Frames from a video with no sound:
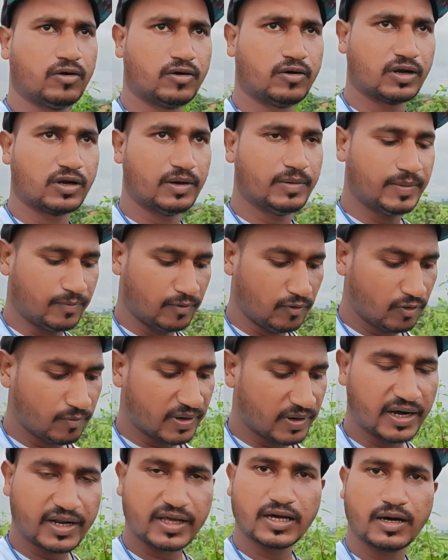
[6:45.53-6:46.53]
और अभी ब्लॉग
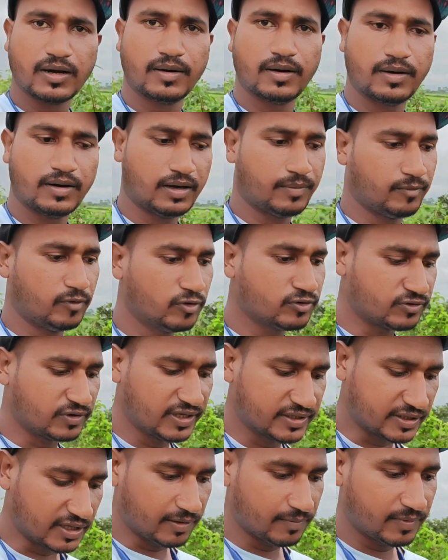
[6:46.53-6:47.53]
बनाने का मूड तो
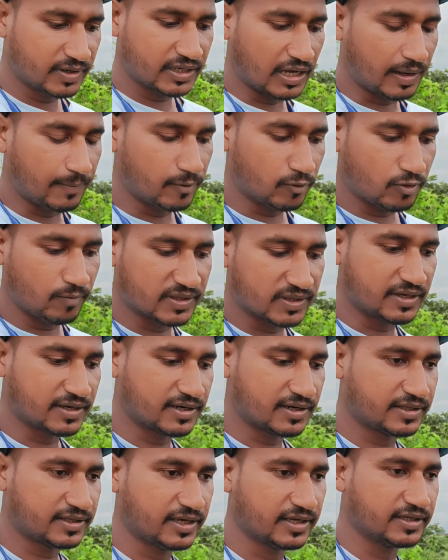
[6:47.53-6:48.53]
नहीं था बट आप लोग को
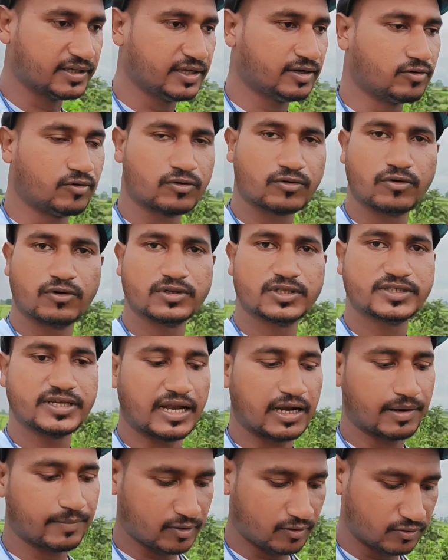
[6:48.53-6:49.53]
बताना था कि कौन कौन से
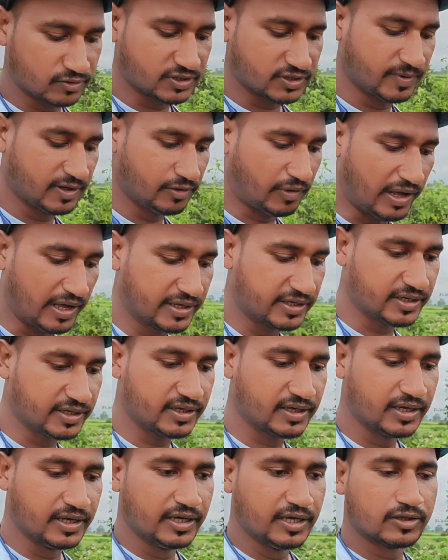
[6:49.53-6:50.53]
चैनल में कौन सी वीडियो आएगी
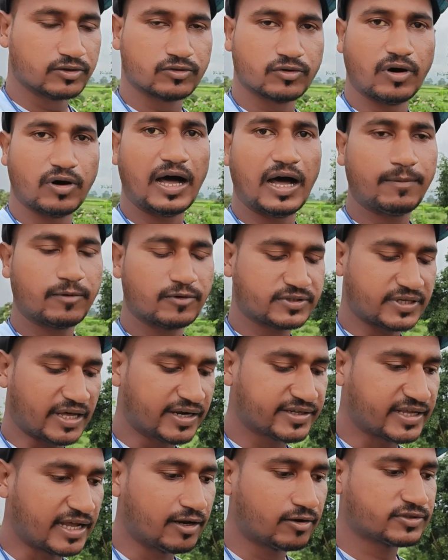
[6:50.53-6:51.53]
तो आप लोग
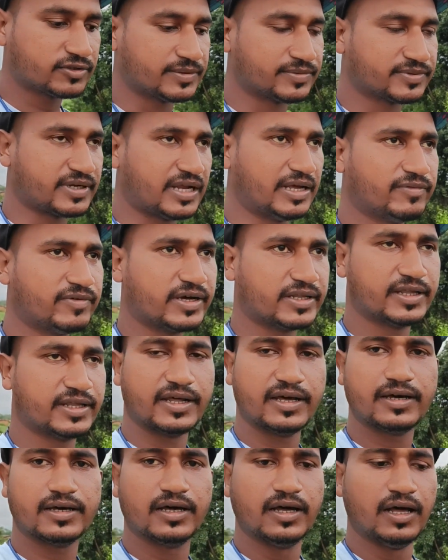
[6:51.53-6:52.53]
सारे चैनल को सब्सक्राइब कर
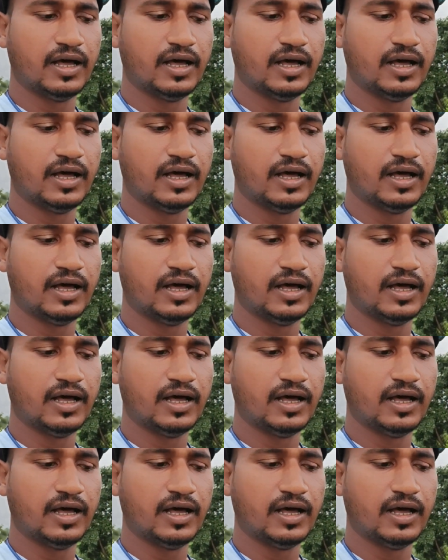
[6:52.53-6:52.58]
देना